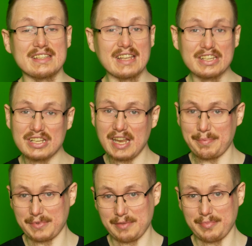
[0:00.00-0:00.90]

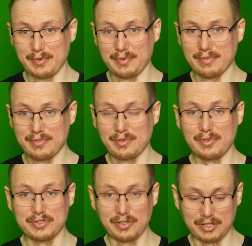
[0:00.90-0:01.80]
Zaślepki były.
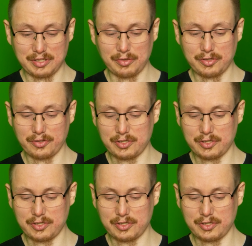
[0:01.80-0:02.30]
Dołączone są